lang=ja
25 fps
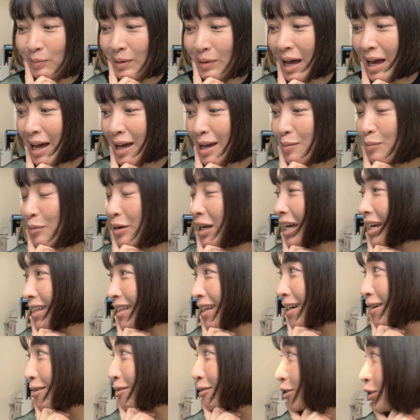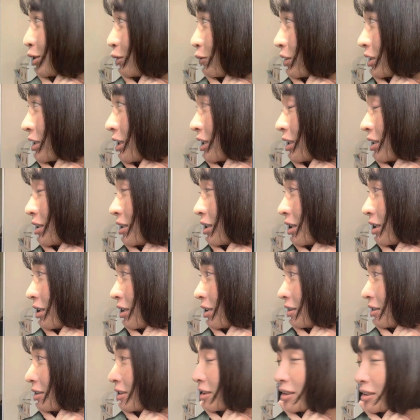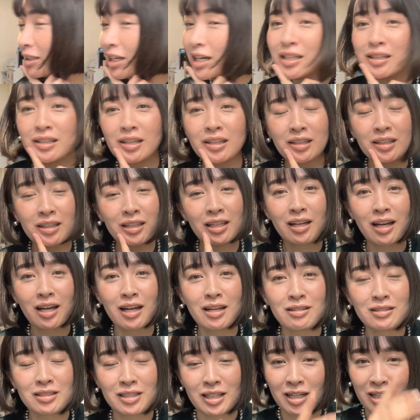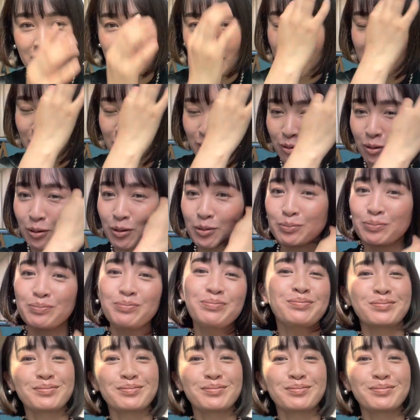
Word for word: ああもうやだ本当に忘れちゃうなんだっけなんかあるじゃんあの